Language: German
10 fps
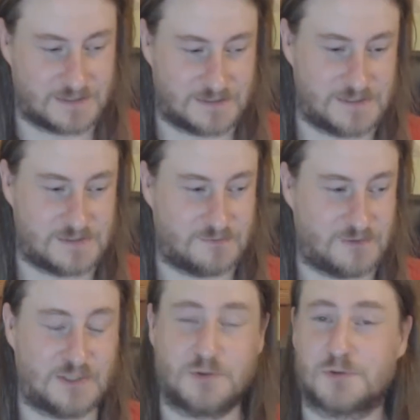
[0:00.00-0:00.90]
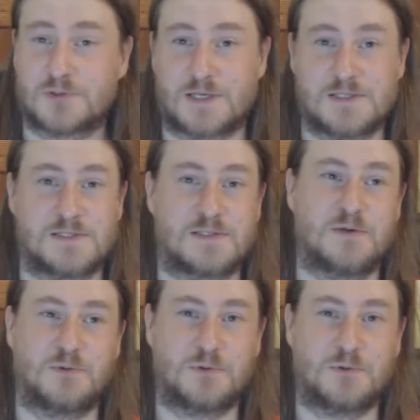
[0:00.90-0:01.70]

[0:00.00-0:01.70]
diese Videos ganz